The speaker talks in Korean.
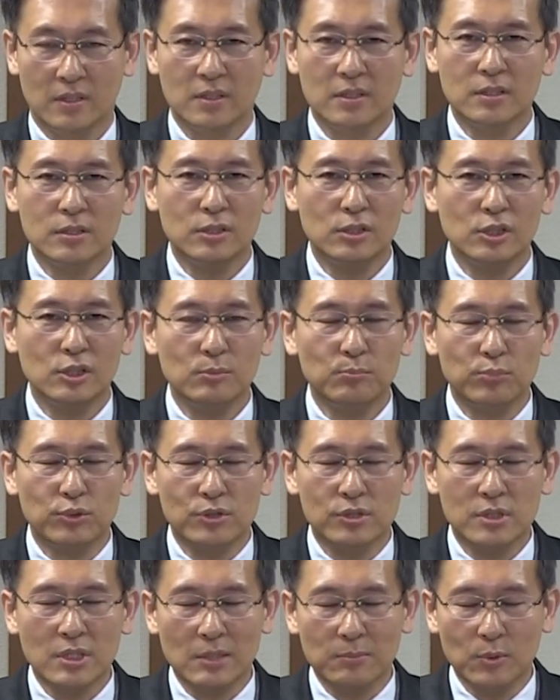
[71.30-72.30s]
끈을
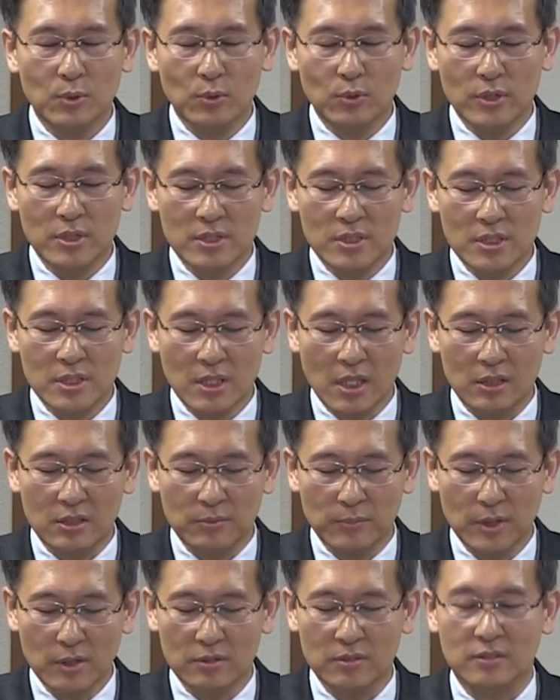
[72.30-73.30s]
붙잡고 있지
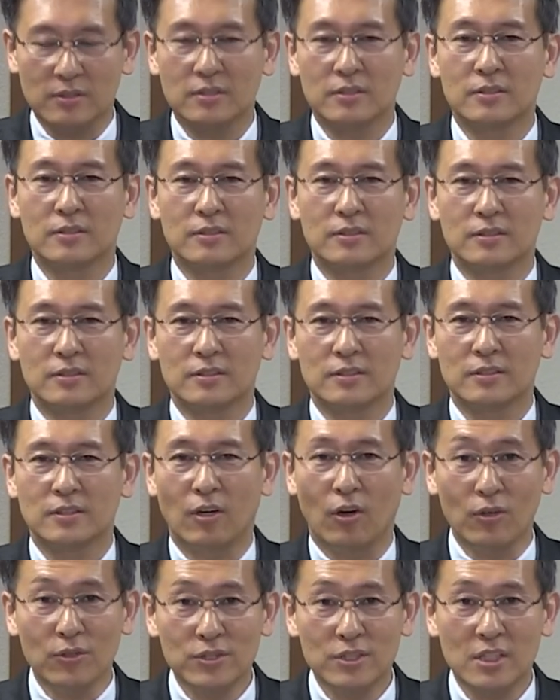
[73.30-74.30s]
않으면
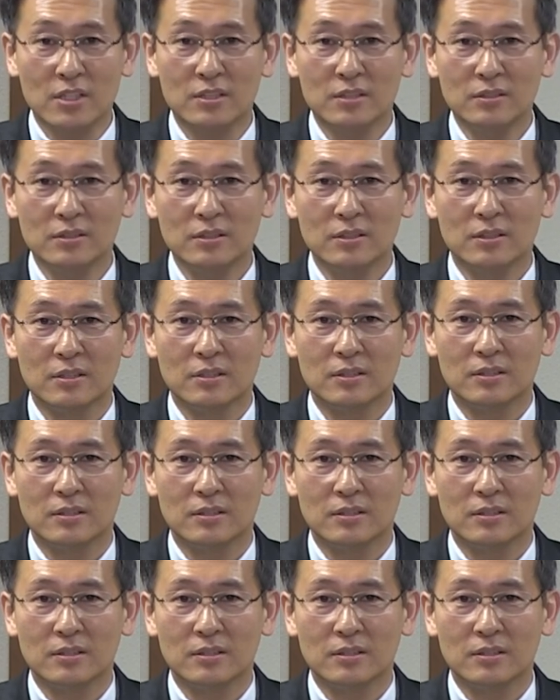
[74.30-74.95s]
언제든